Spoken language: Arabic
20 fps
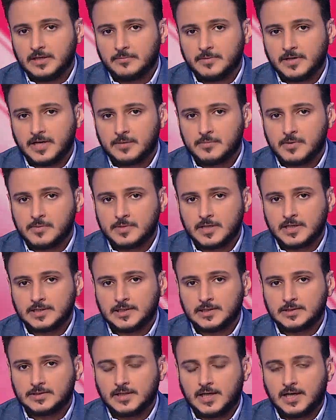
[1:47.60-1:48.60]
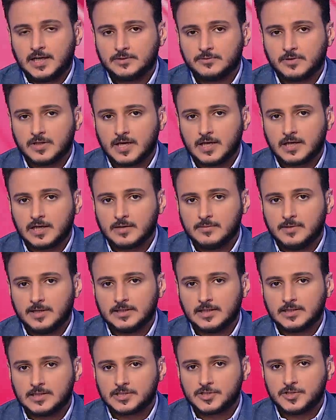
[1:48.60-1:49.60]
من أمام نادي الاتحاد وذلك
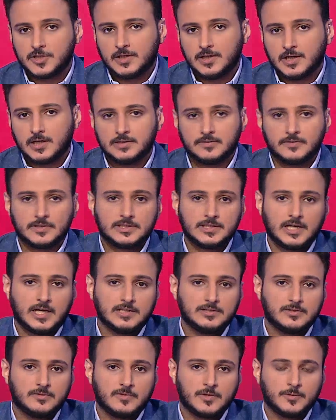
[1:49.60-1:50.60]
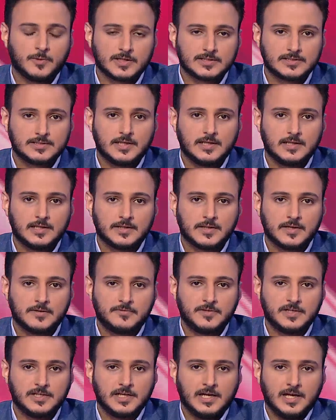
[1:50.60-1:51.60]
بعد تسجيل هدف التعادل في الوقت
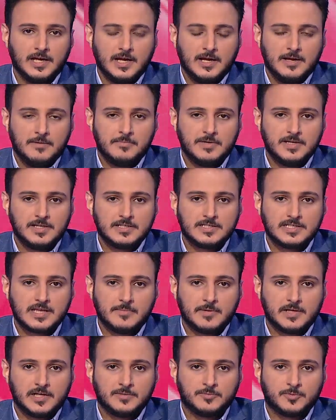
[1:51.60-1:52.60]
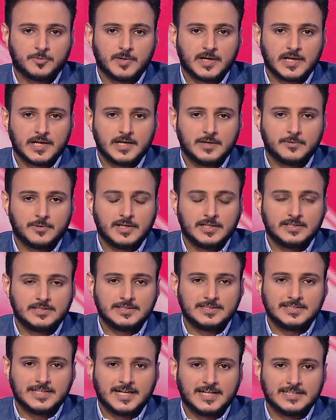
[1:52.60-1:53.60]
الإضافي من زمن المباراة والتي
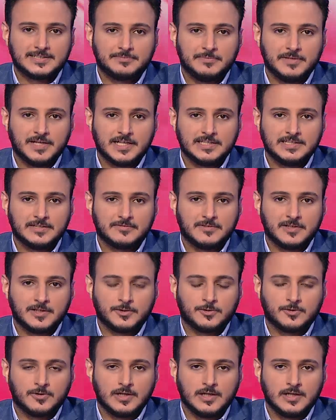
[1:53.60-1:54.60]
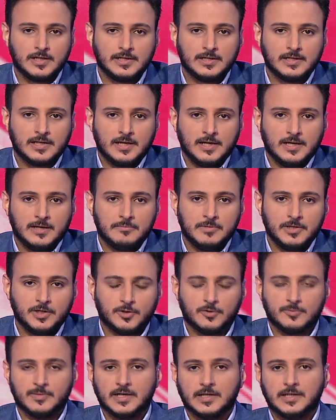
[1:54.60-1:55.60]
انتهت بهدف لكل
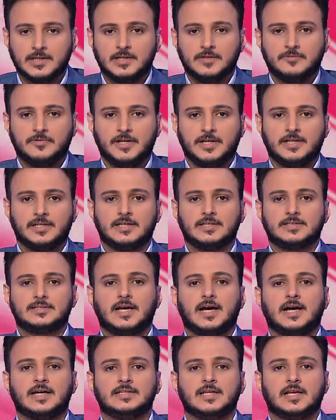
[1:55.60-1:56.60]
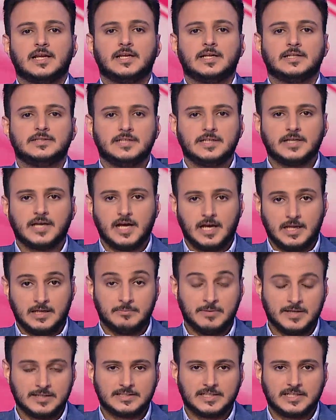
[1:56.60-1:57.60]
منهما في حين تعادل نادي
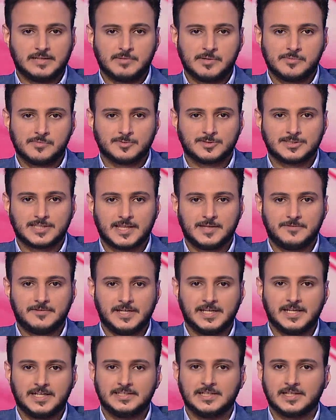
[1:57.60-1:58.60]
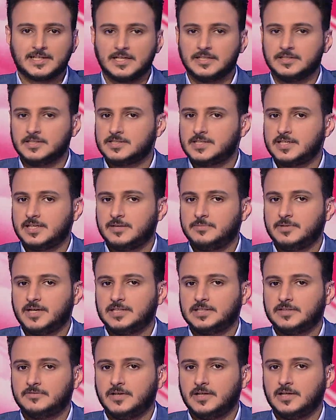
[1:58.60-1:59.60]
الباطن أمام مستضيفه نادي القادسية
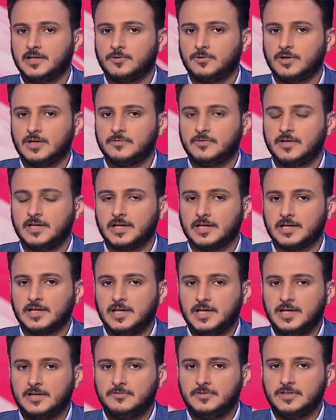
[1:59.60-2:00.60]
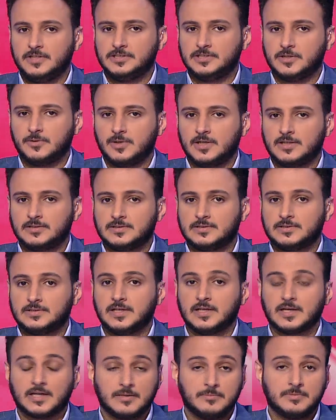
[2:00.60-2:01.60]
بهدفين لكل فريق في جولة
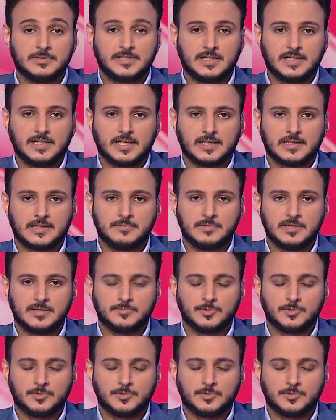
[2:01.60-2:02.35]
قمة الرياض ضمن